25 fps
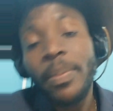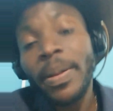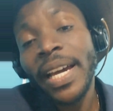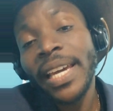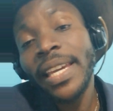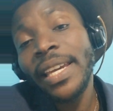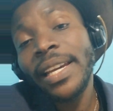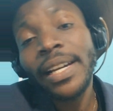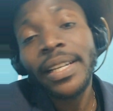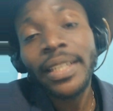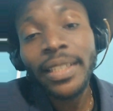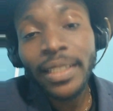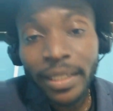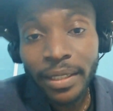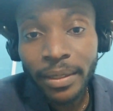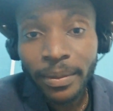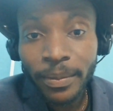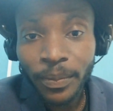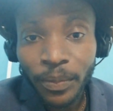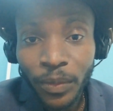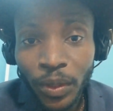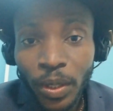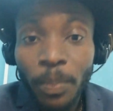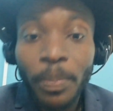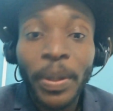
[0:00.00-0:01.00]
Pays-Bas est
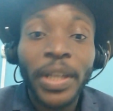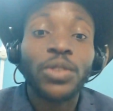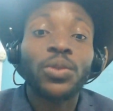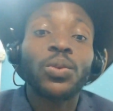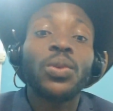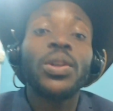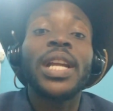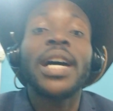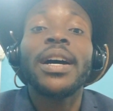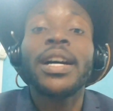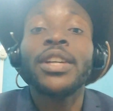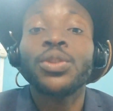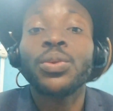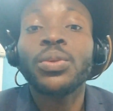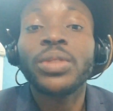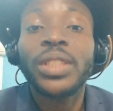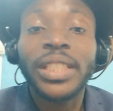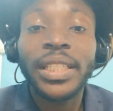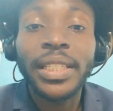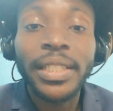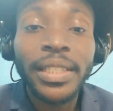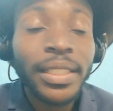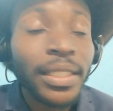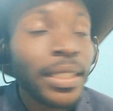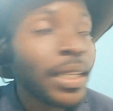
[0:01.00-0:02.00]
égalisé. Parce que
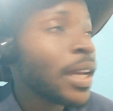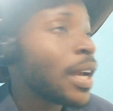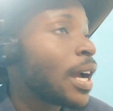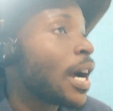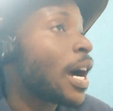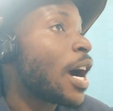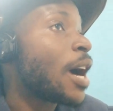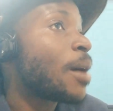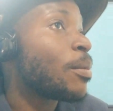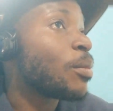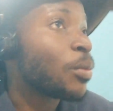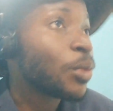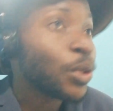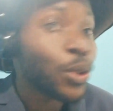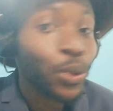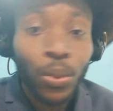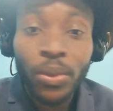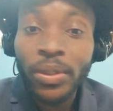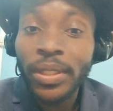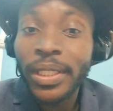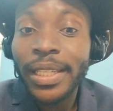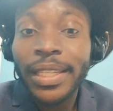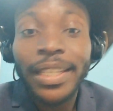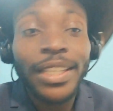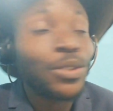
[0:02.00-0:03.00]
l'Argentine, à un moment
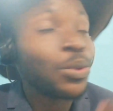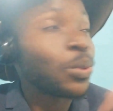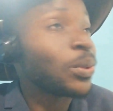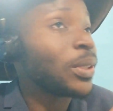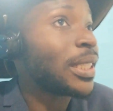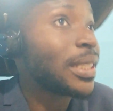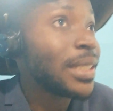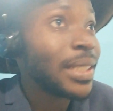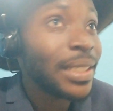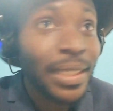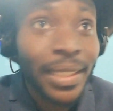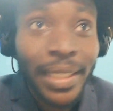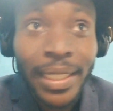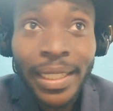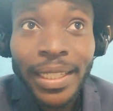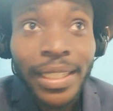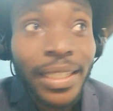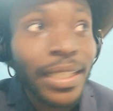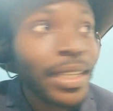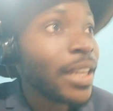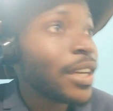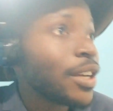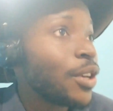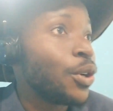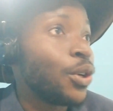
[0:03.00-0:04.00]
donné, ils ont
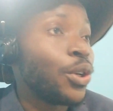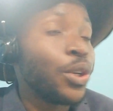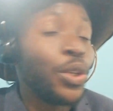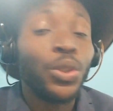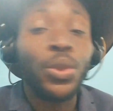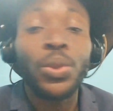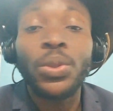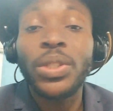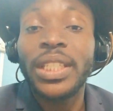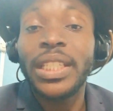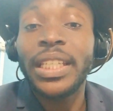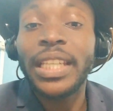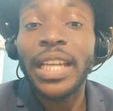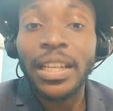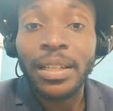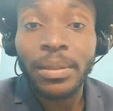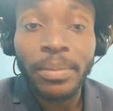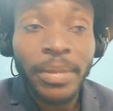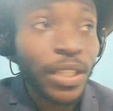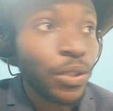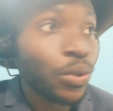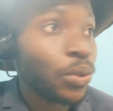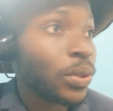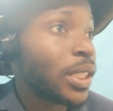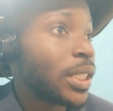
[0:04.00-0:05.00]
décidé euh, de se
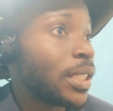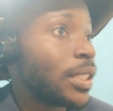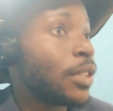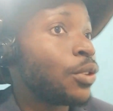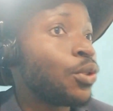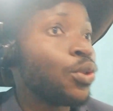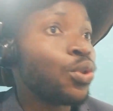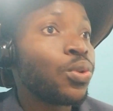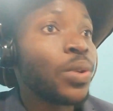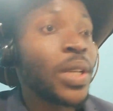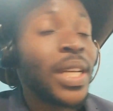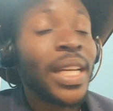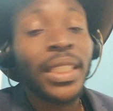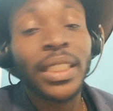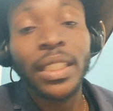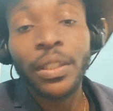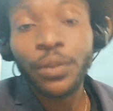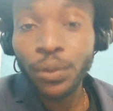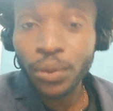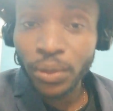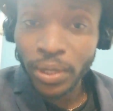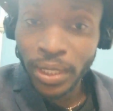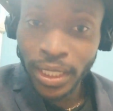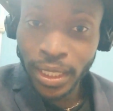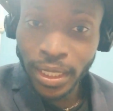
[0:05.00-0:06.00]
calmer, ils ont décidé de jouer la
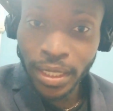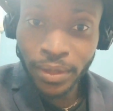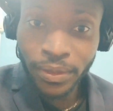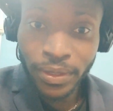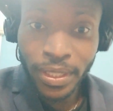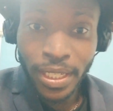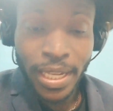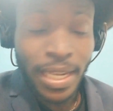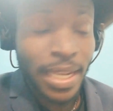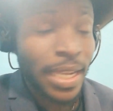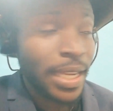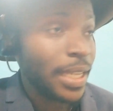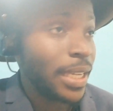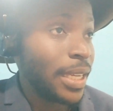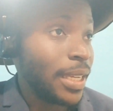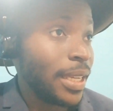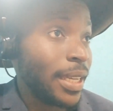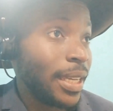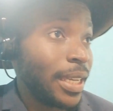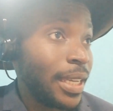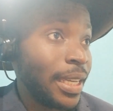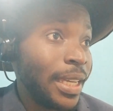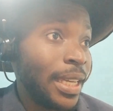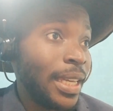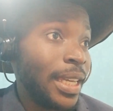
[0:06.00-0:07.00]
défensive.
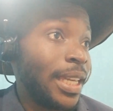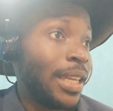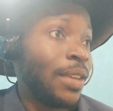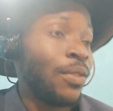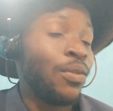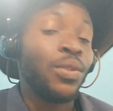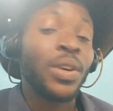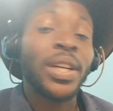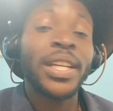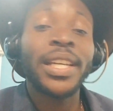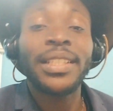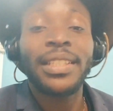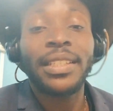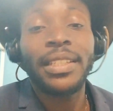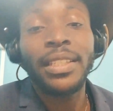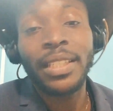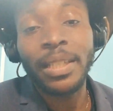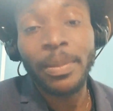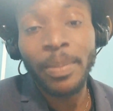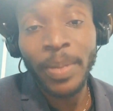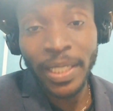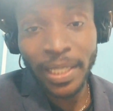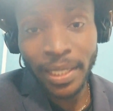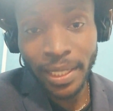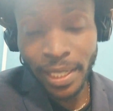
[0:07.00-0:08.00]
Et, voilà ce
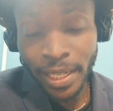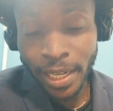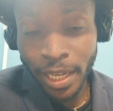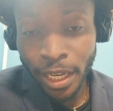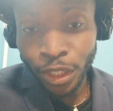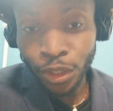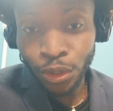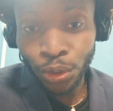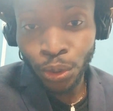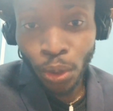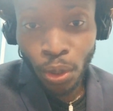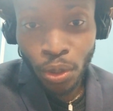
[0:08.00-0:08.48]
qui s'est passé.